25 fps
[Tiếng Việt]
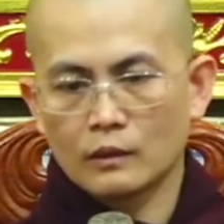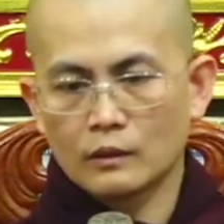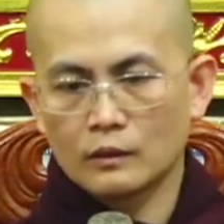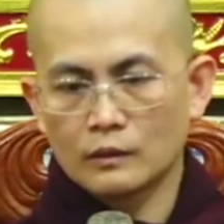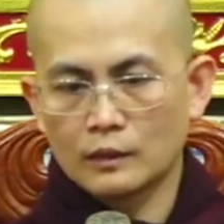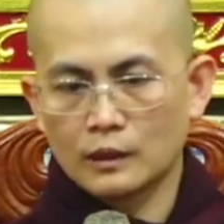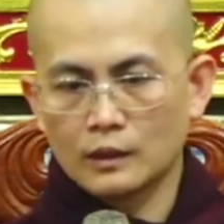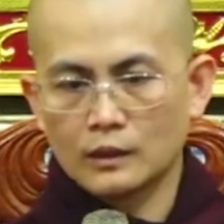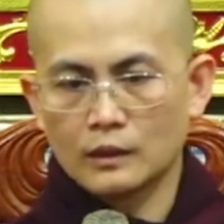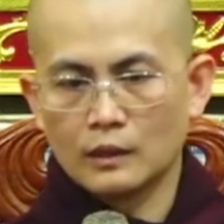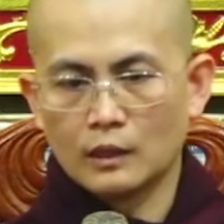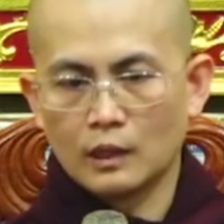
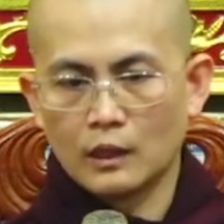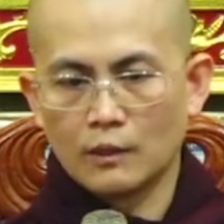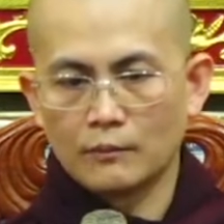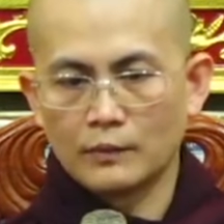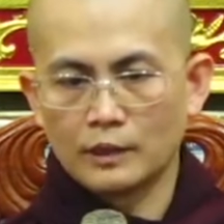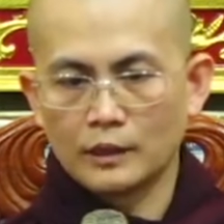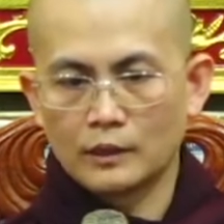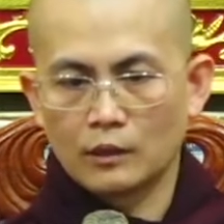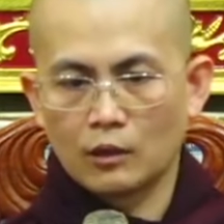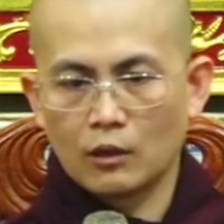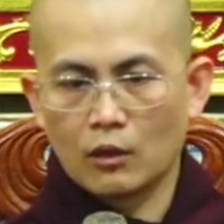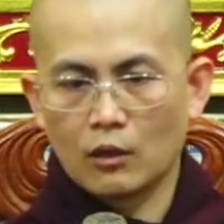thì à,
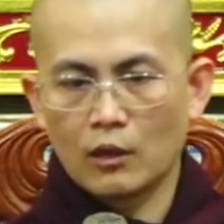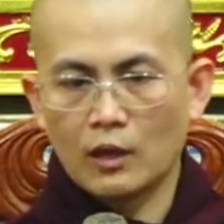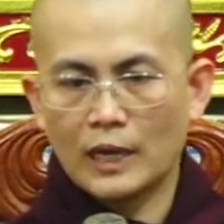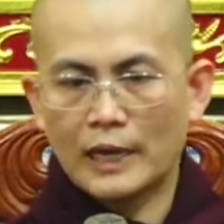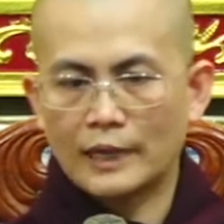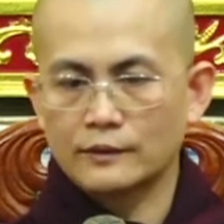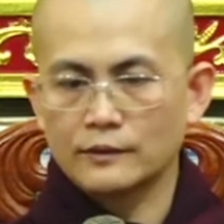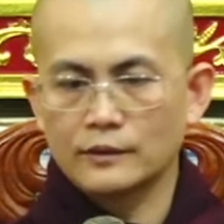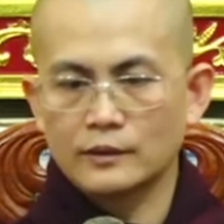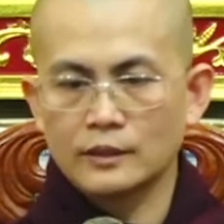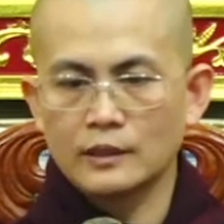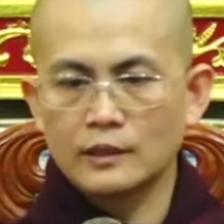mình có
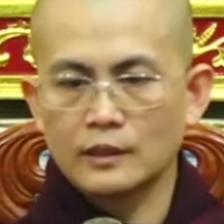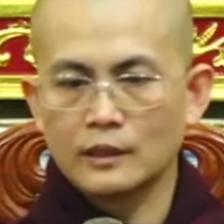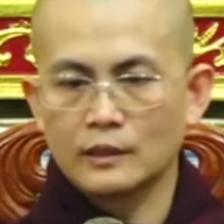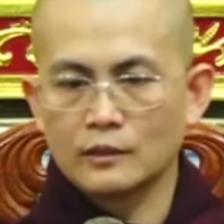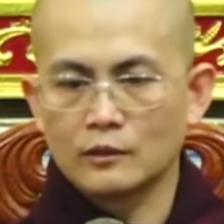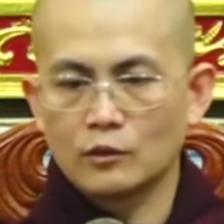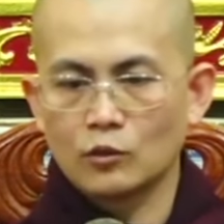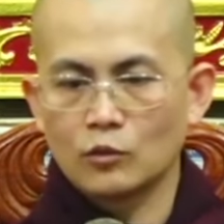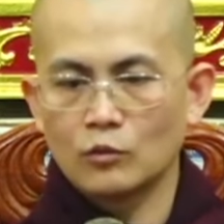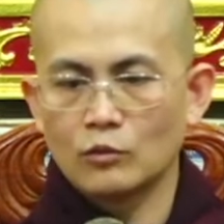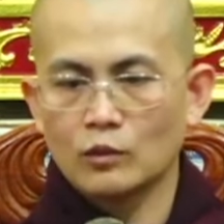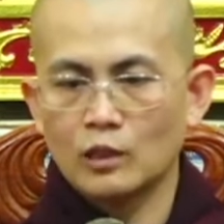hành thiền
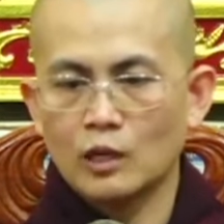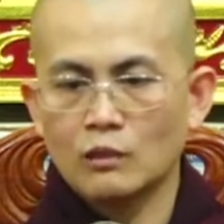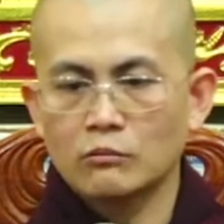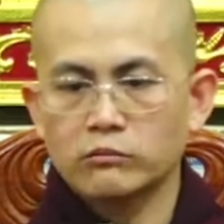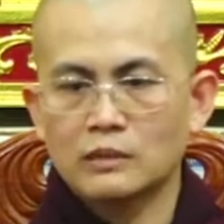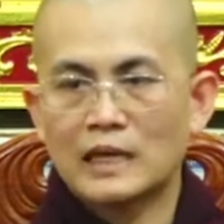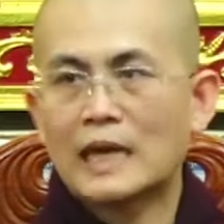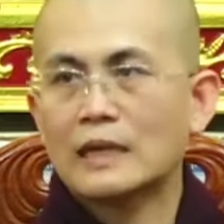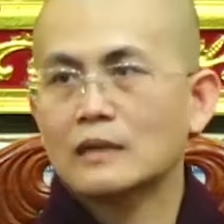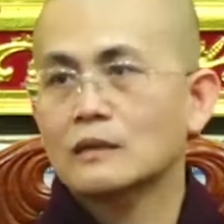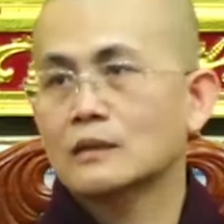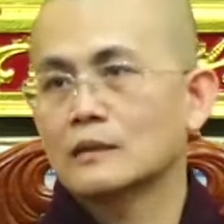cũng không
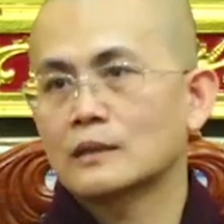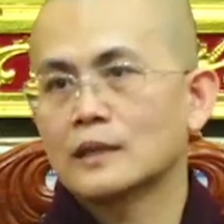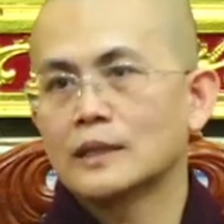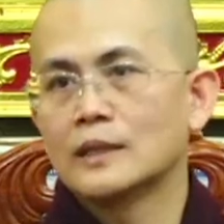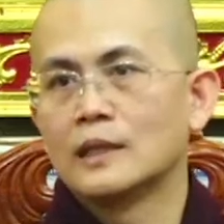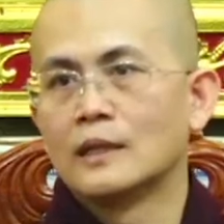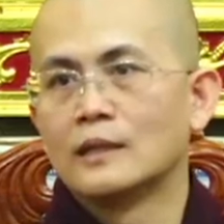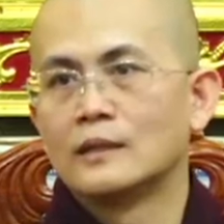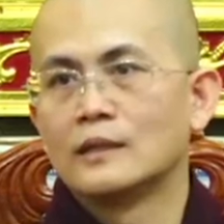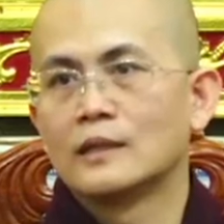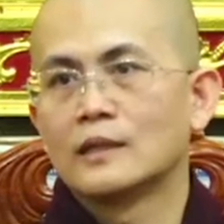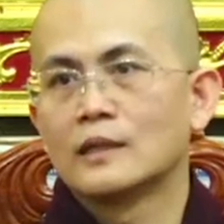đắc được
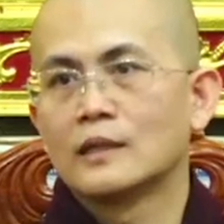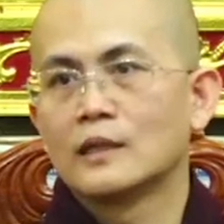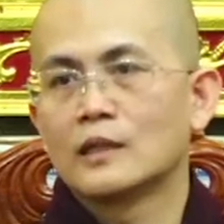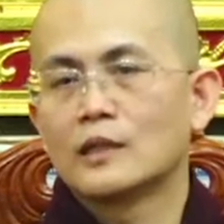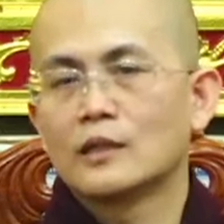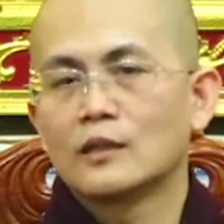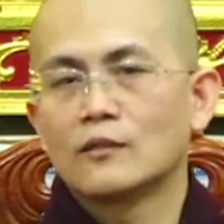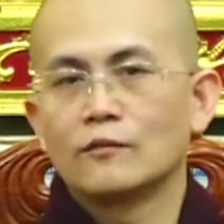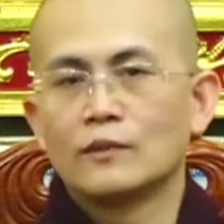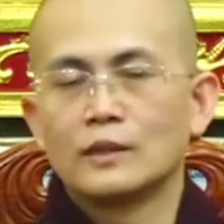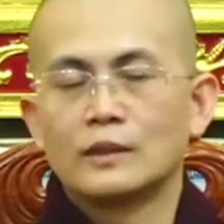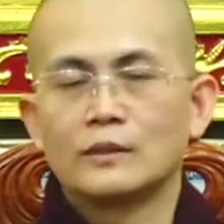thiền
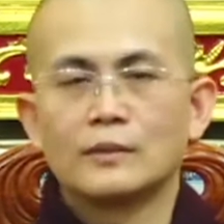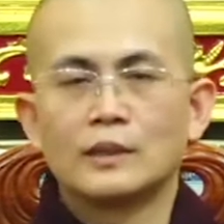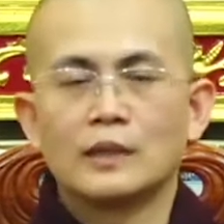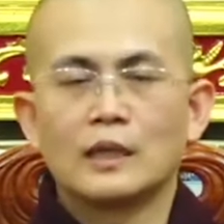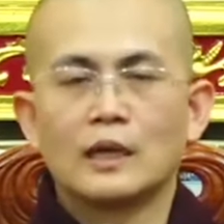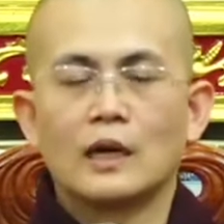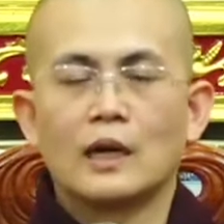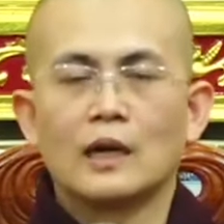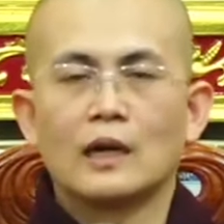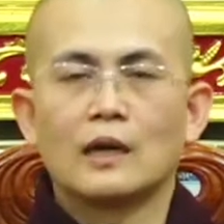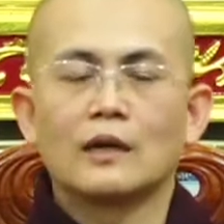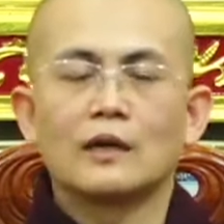bởi vì
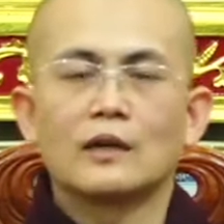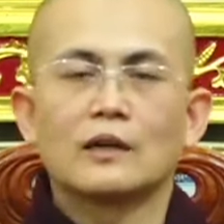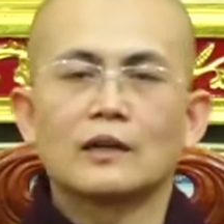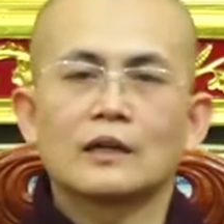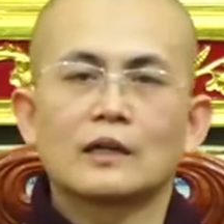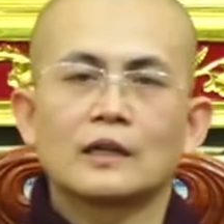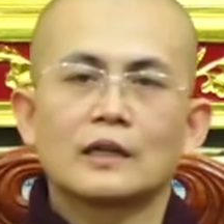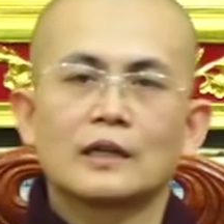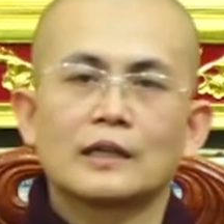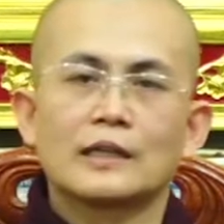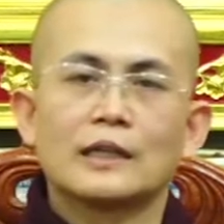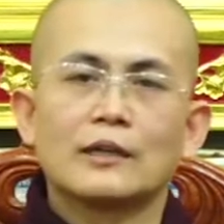à,
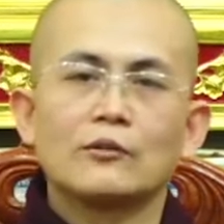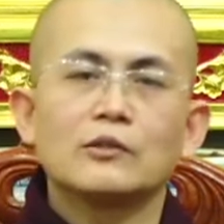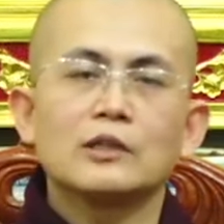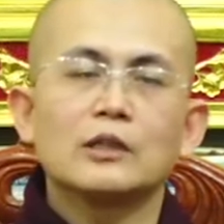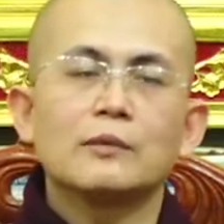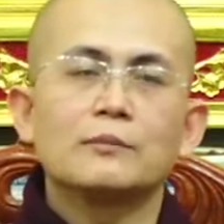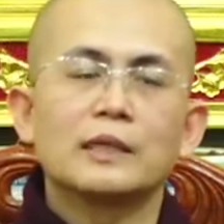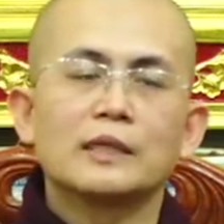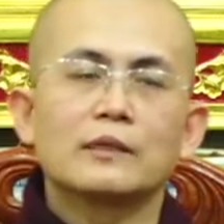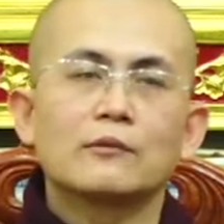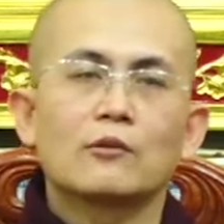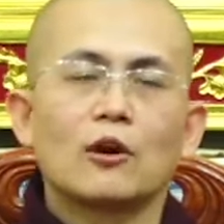nếu như
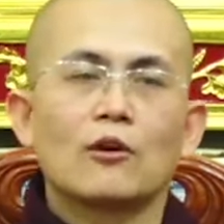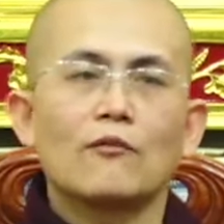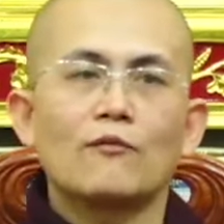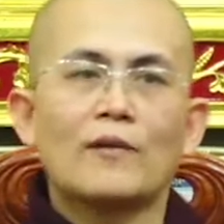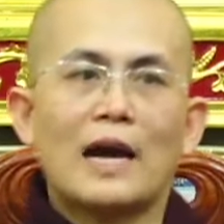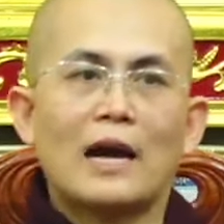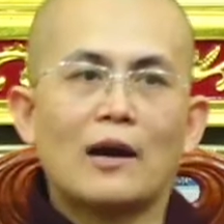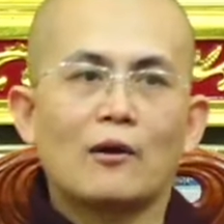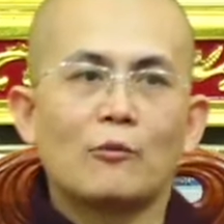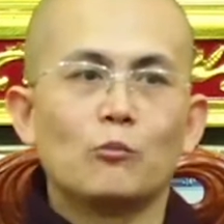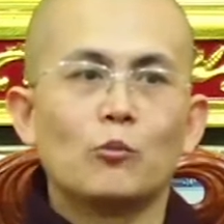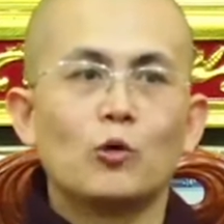mình có
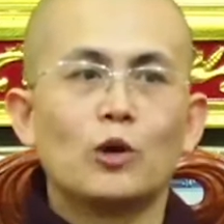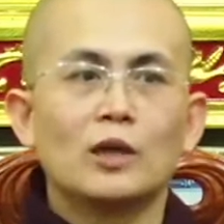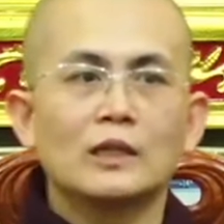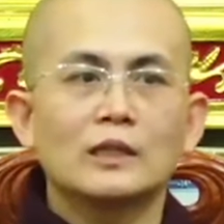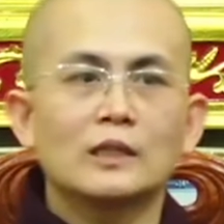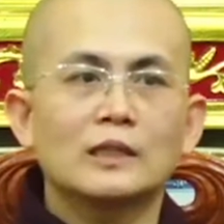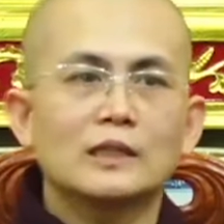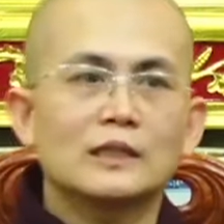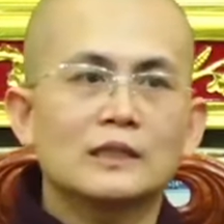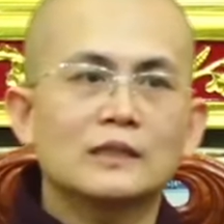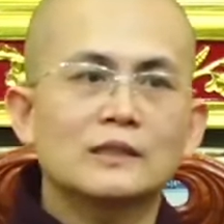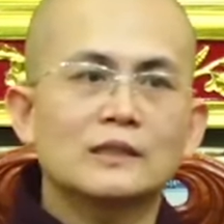vào
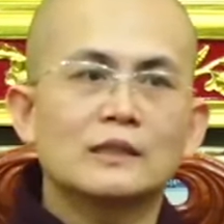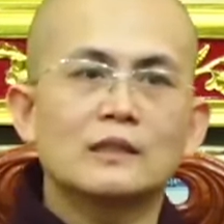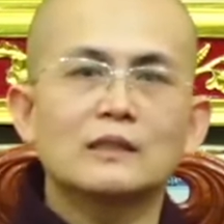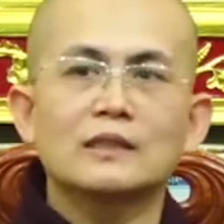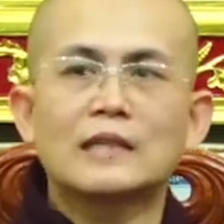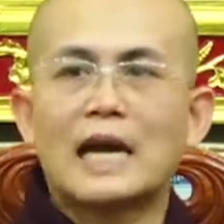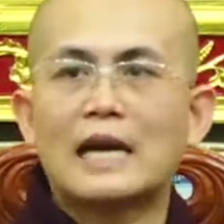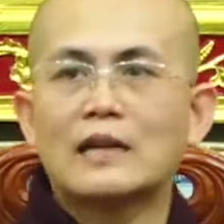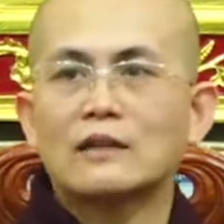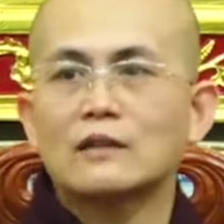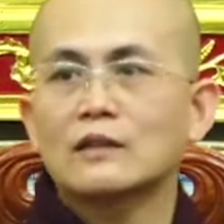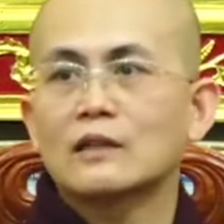muốn chứng
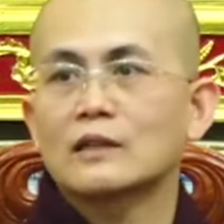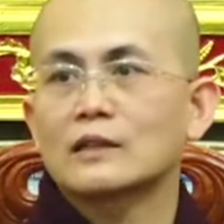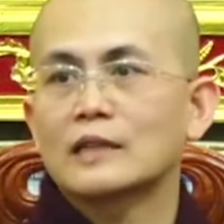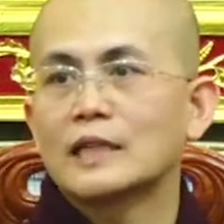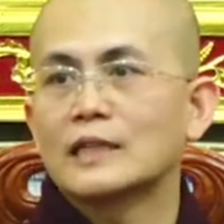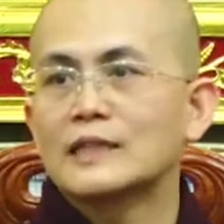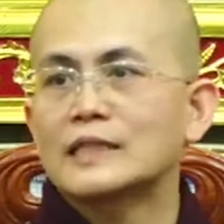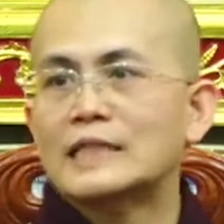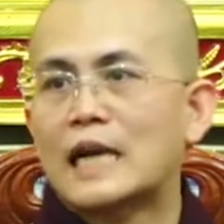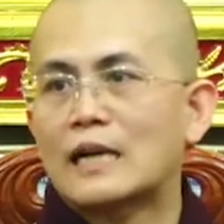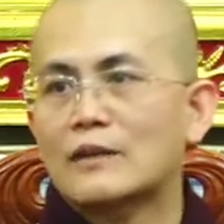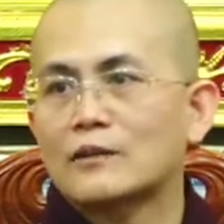đắc được
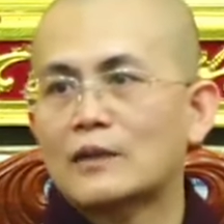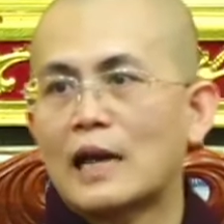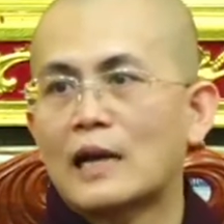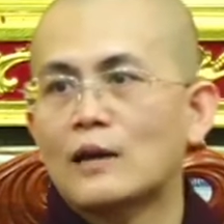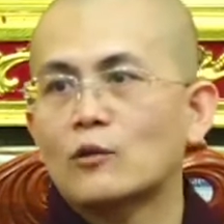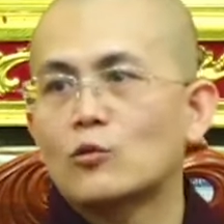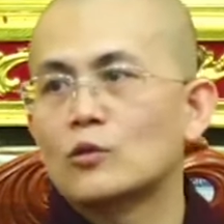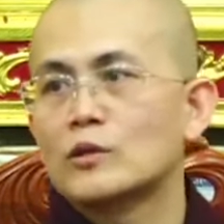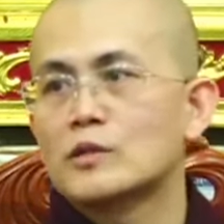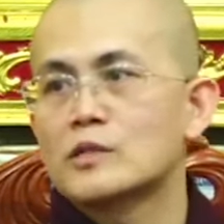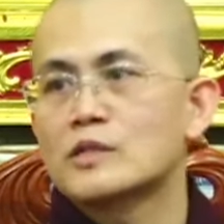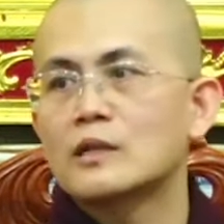đến trạng thái
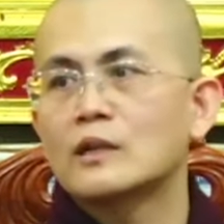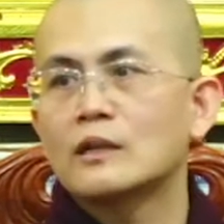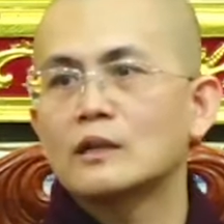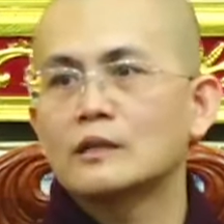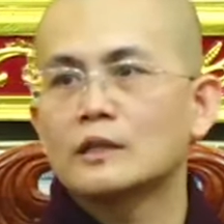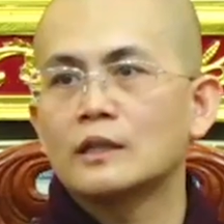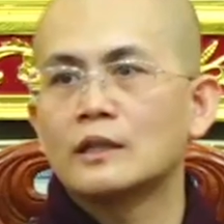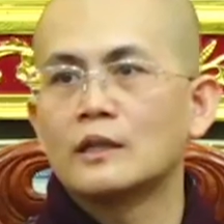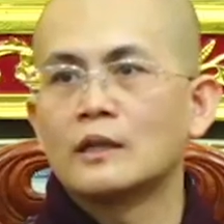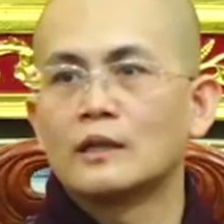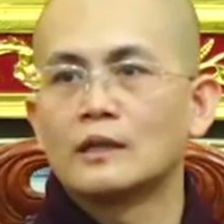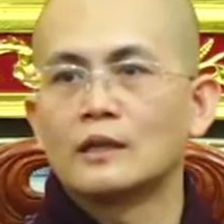của sơ
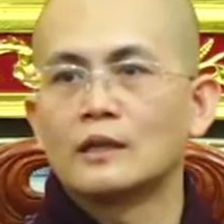thiền